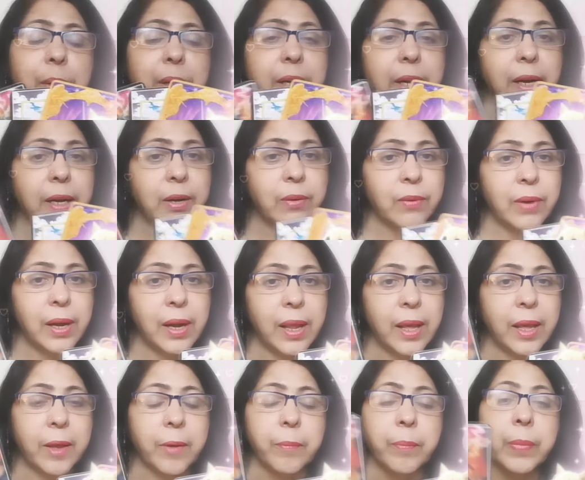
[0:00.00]
मोमेंट आने वाला
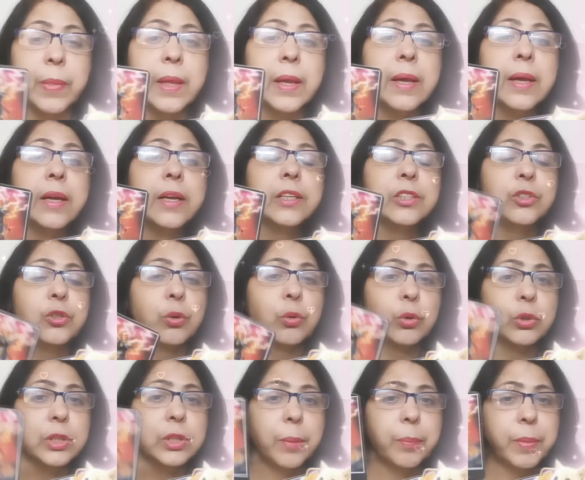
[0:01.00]
है जो
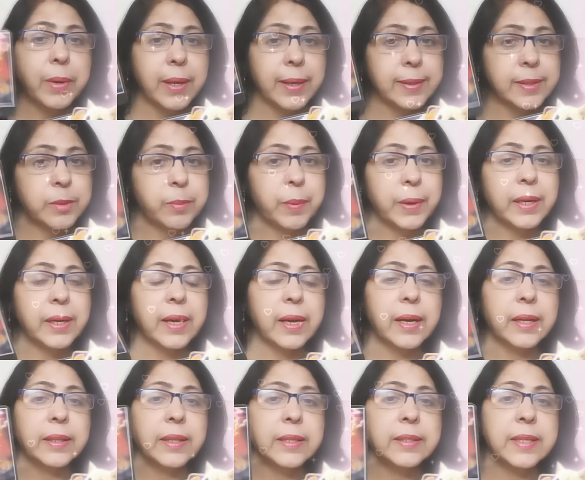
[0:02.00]
कुछ आपने एक्सपेक्ट
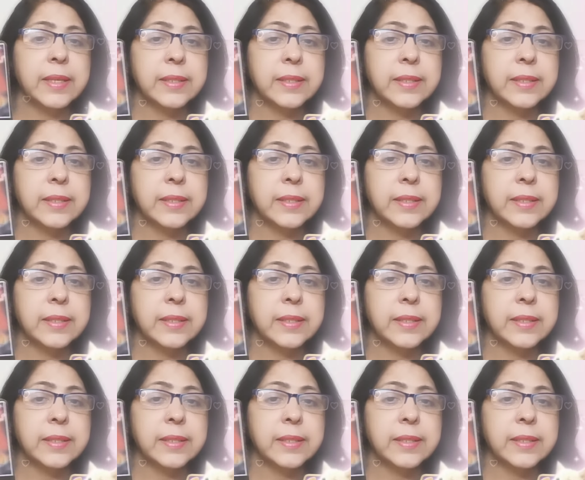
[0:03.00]
करा था